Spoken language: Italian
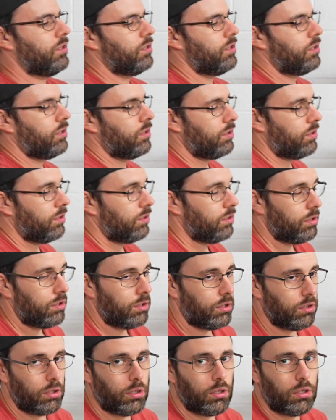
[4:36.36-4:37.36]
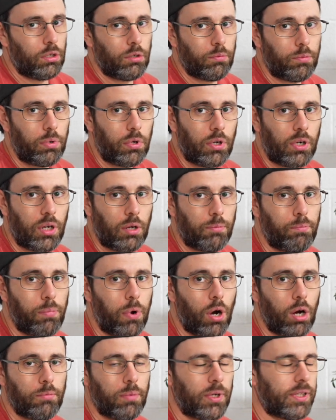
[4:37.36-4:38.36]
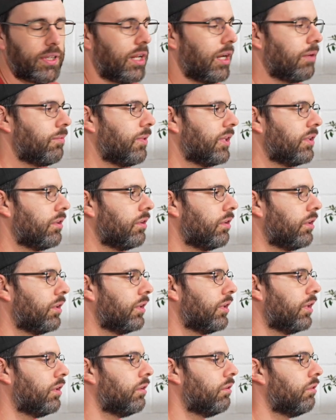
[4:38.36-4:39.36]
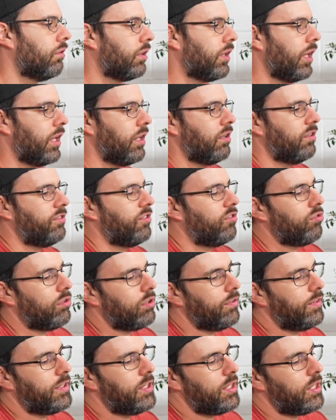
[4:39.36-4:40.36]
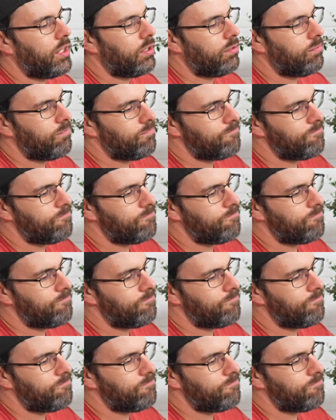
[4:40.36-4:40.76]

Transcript: per una bomba della madonna ok la faccio rivedere